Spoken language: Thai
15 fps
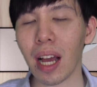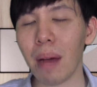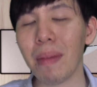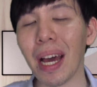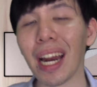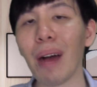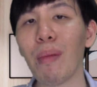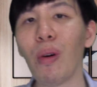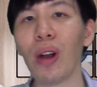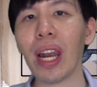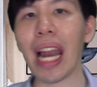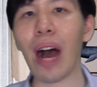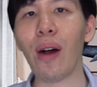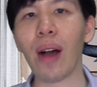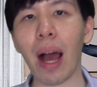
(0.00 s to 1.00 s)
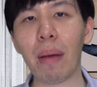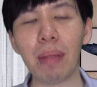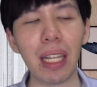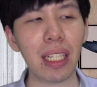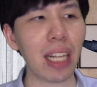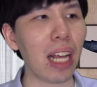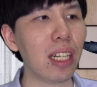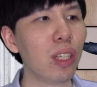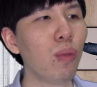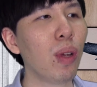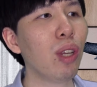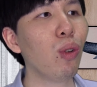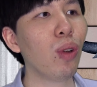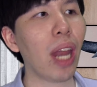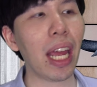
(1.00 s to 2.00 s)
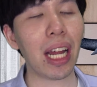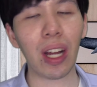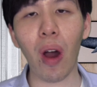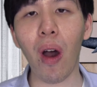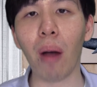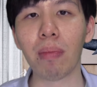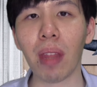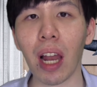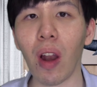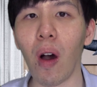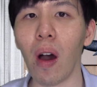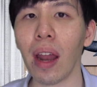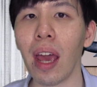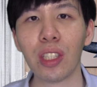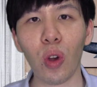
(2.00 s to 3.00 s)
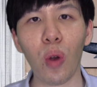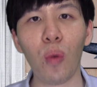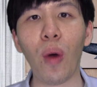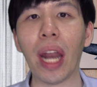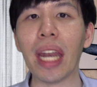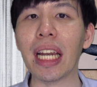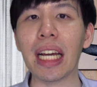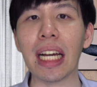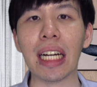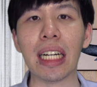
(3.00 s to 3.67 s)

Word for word: ก็เหมือนกับคนเราครับที่ใช้ชีวิตอยู่ในเกาะตลอด จนวันหนึ่ง